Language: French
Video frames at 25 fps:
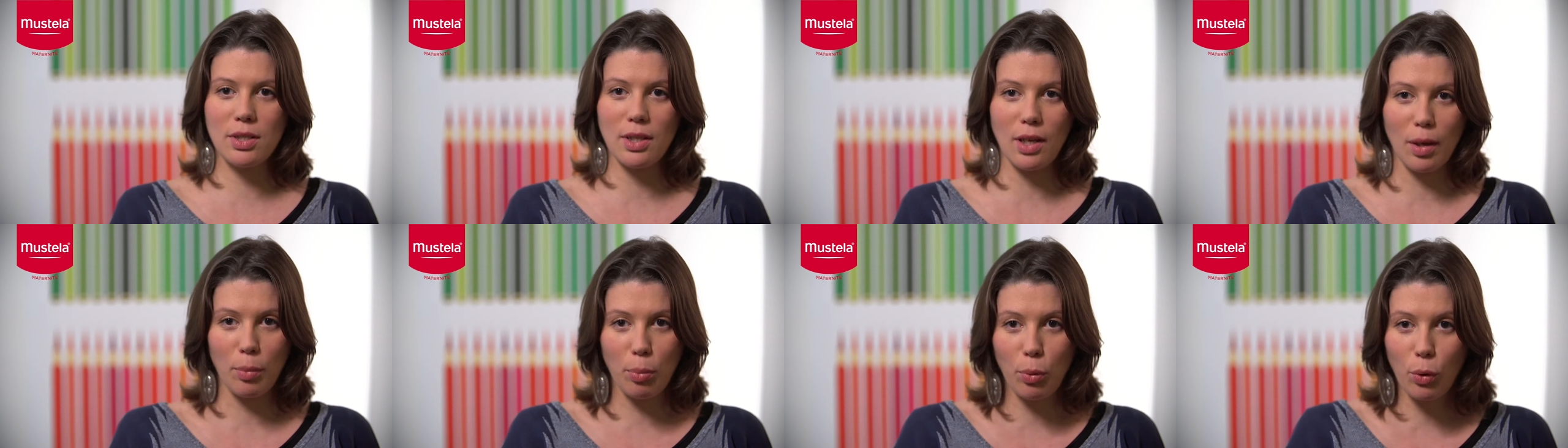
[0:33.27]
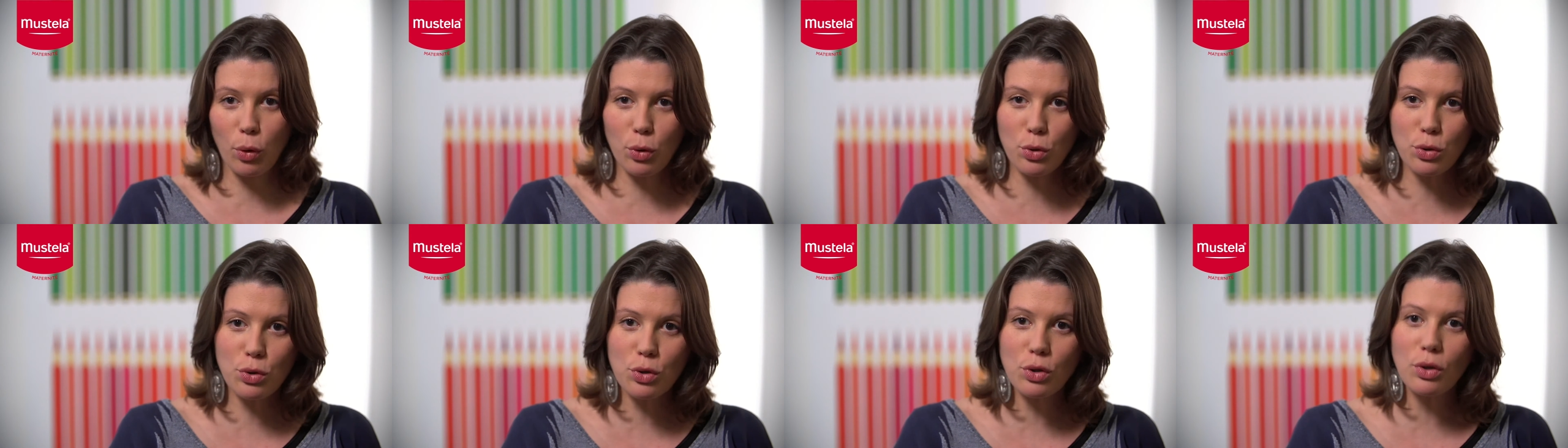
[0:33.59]
se
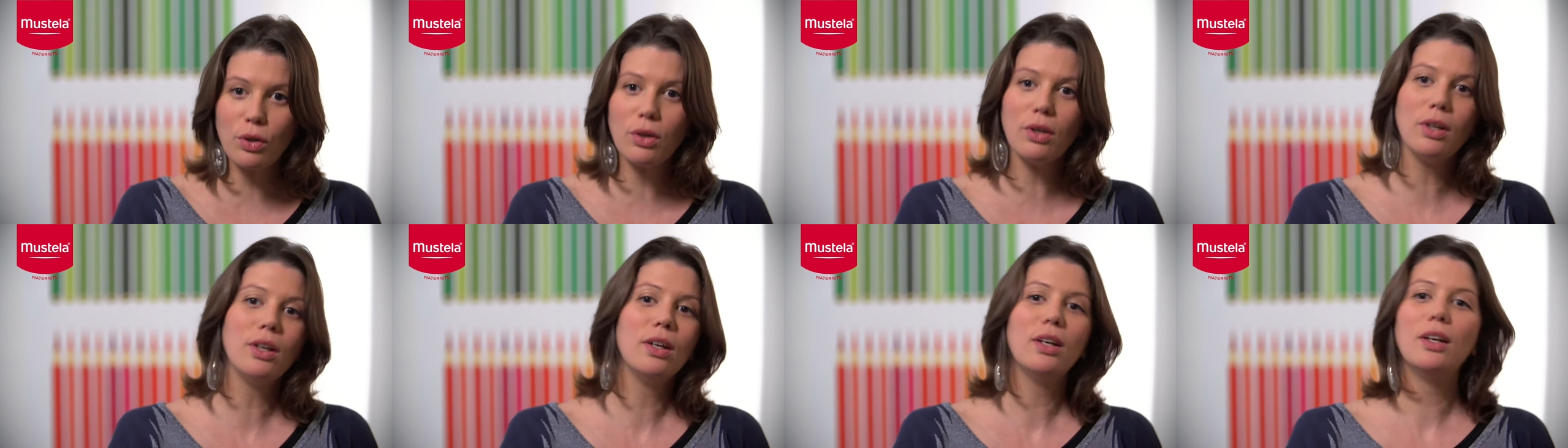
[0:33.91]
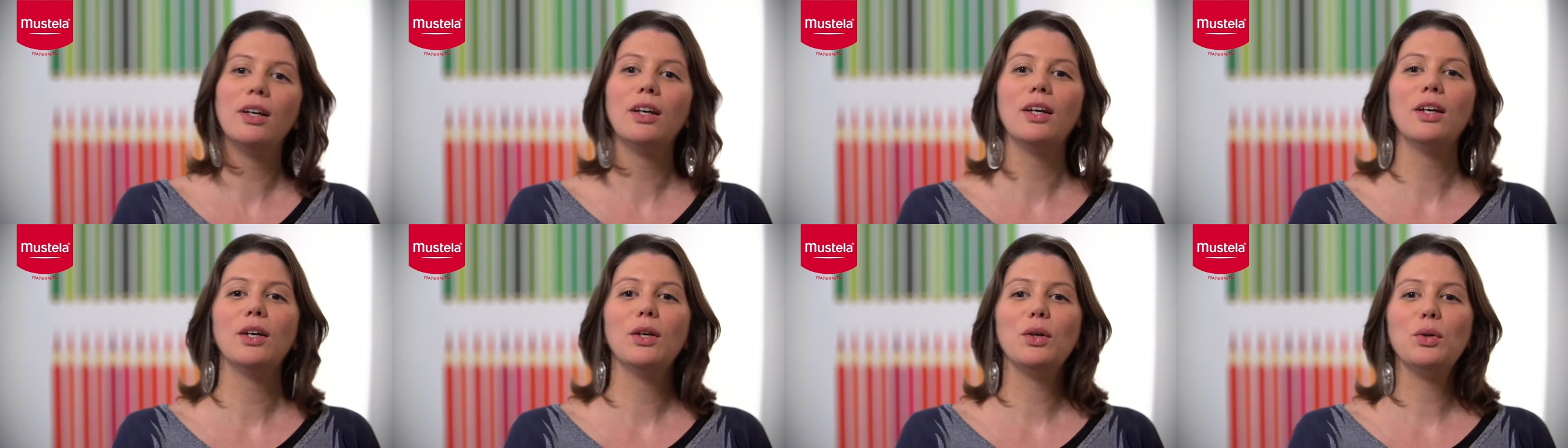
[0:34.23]
rapproche
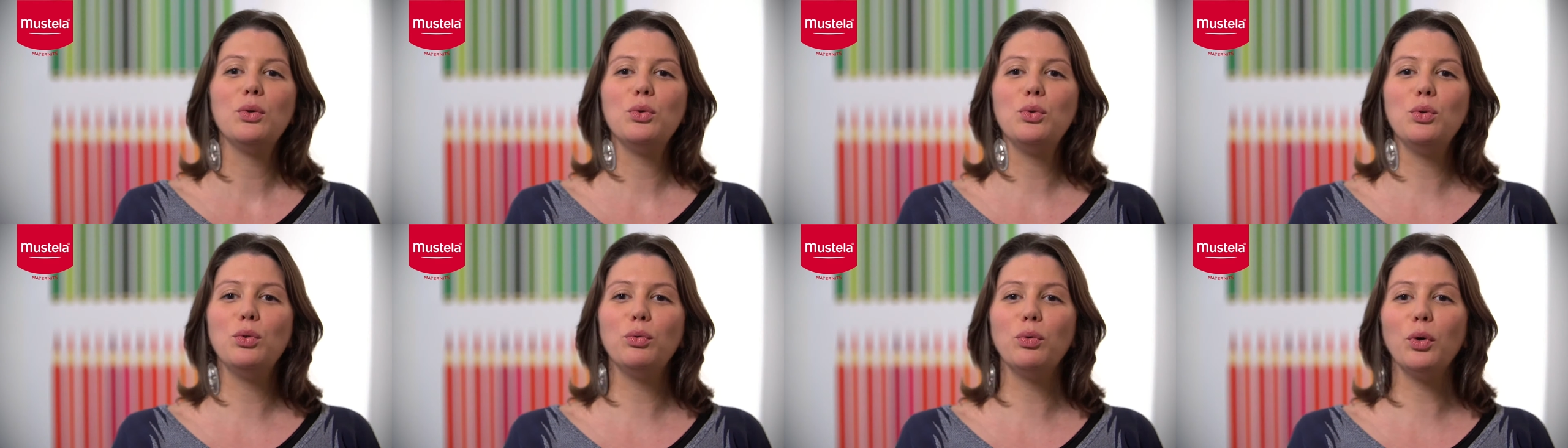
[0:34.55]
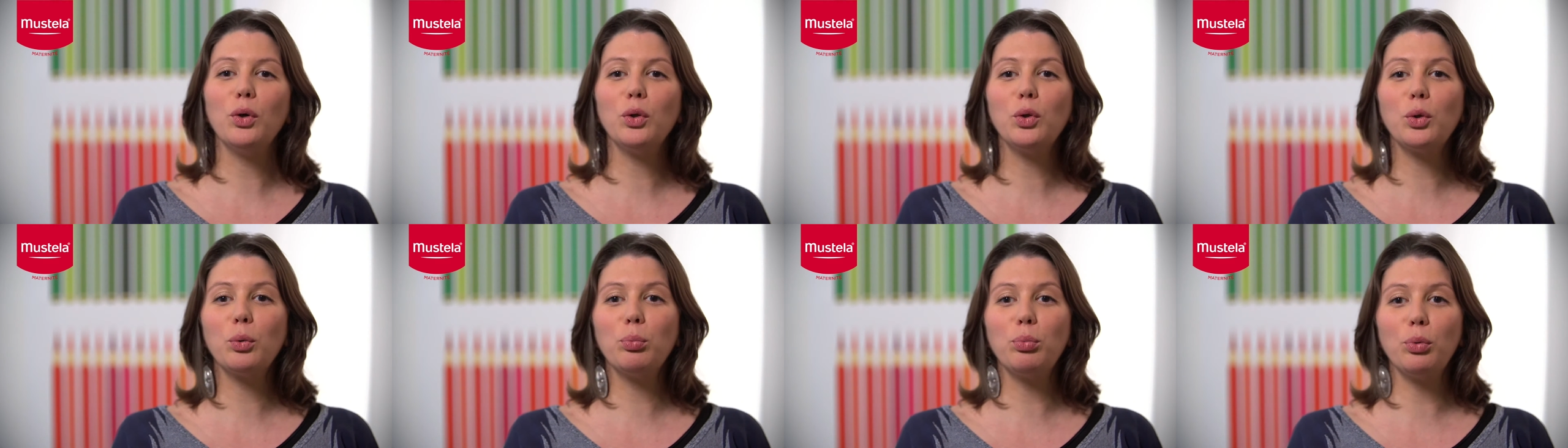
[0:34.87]
du
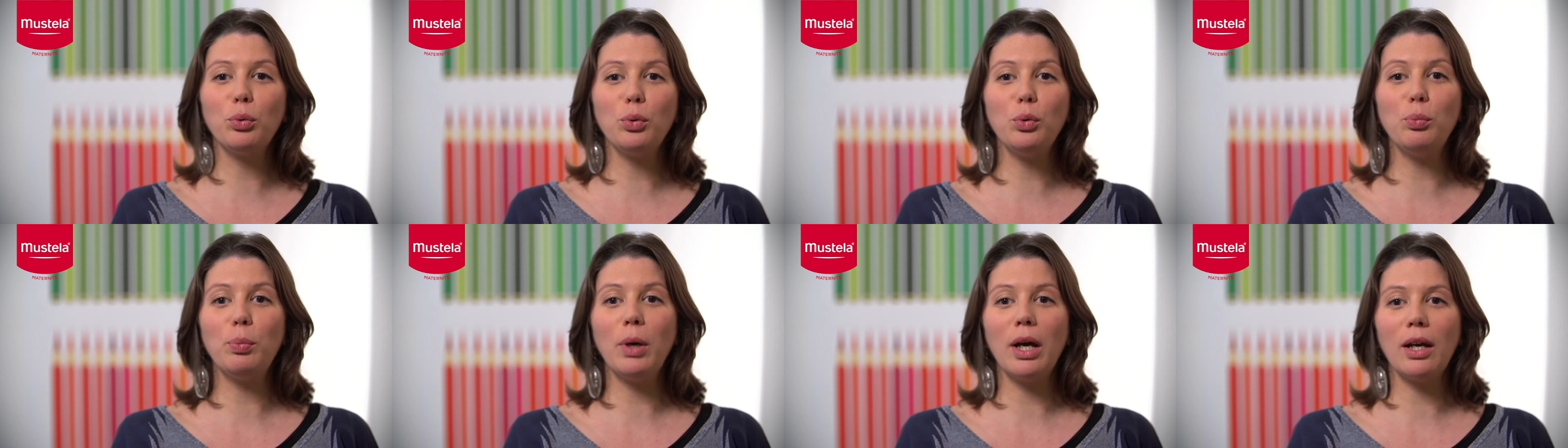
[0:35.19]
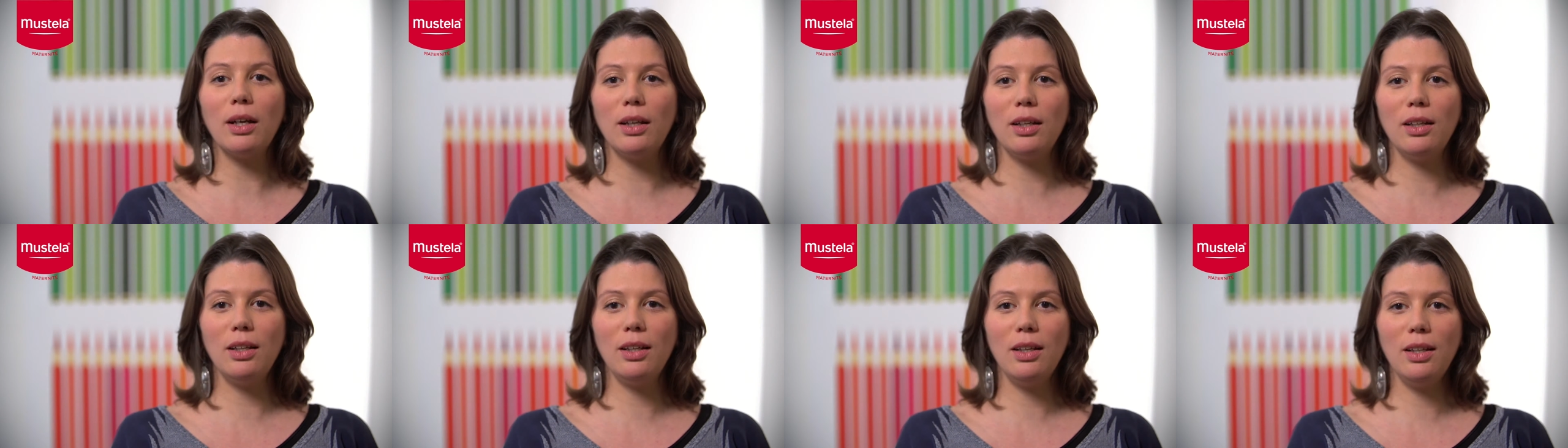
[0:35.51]
ventre pour lui
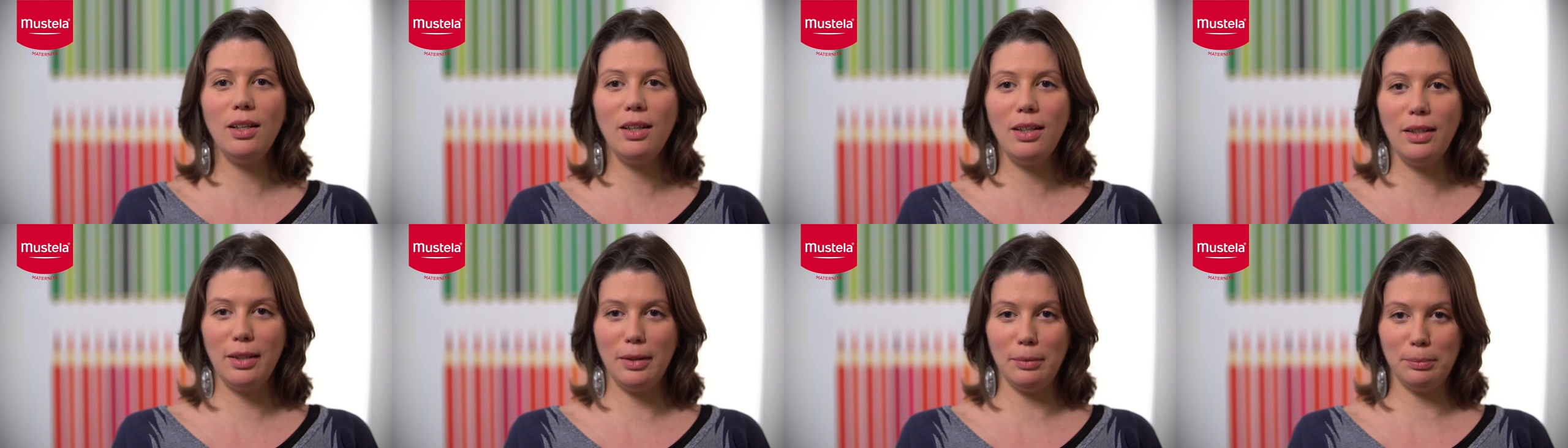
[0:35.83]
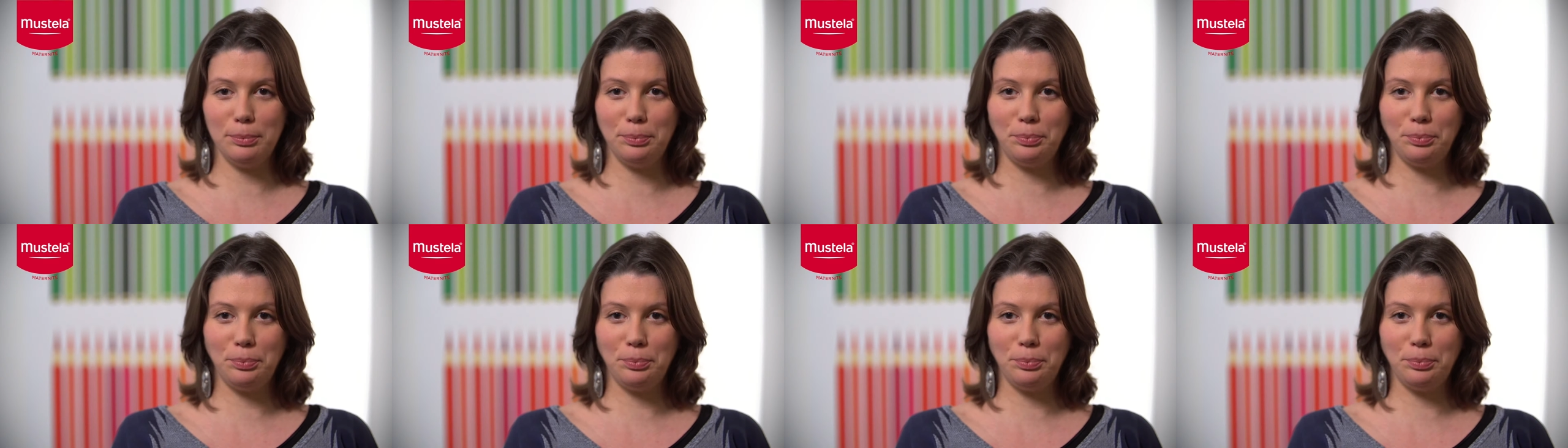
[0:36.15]
parler.